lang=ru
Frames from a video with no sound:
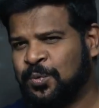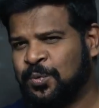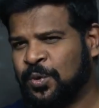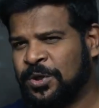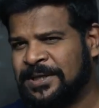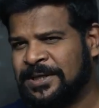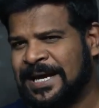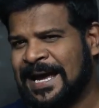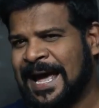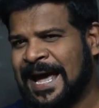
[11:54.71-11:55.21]

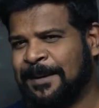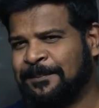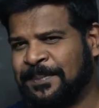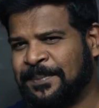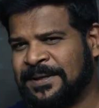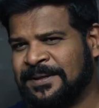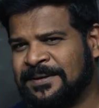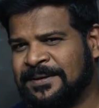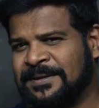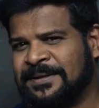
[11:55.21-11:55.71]
Палка
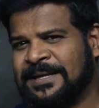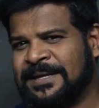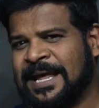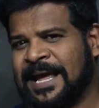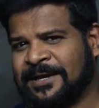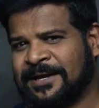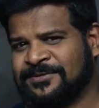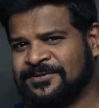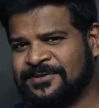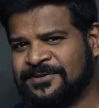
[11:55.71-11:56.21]
выгибалась
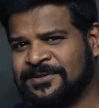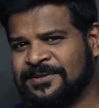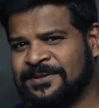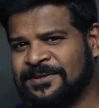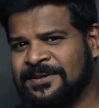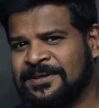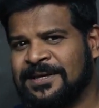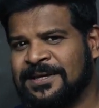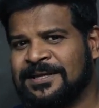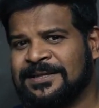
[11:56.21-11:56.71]
только из-за
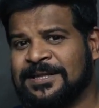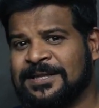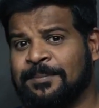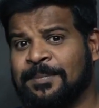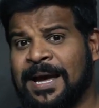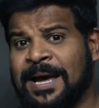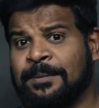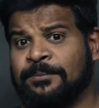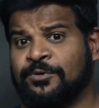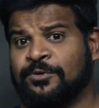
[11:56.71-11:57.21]
веса
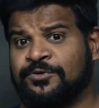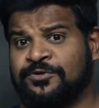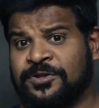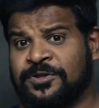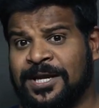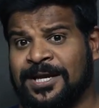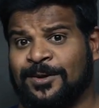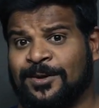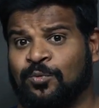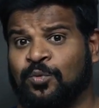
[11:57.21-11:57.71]
тела.
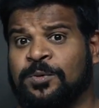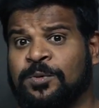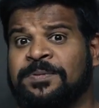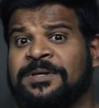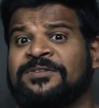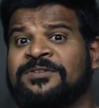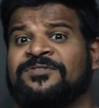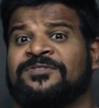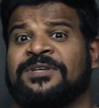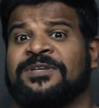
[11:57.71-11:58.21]

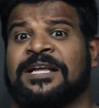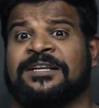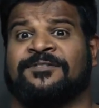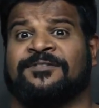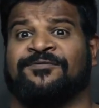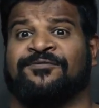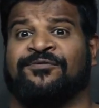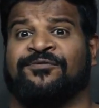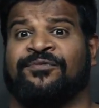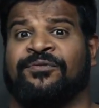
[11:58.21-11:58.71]
Так
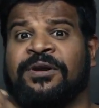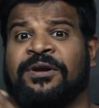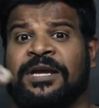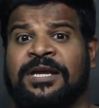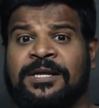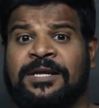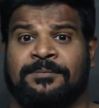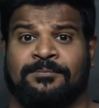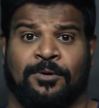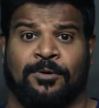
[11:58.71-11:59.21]
что как
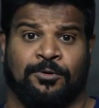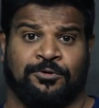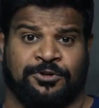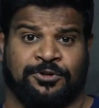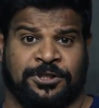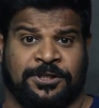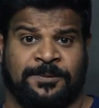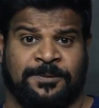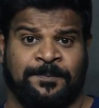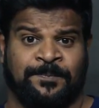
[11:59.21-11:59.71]
только тело
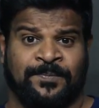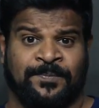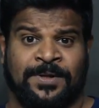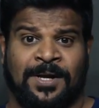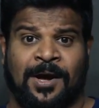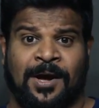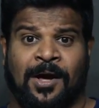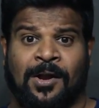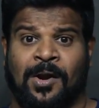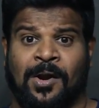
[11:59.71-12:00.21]

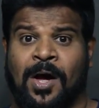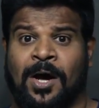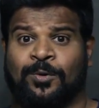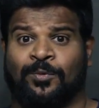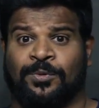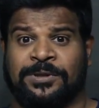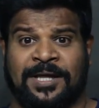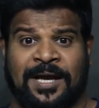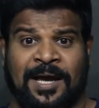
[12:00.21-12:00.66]
отделялось, палка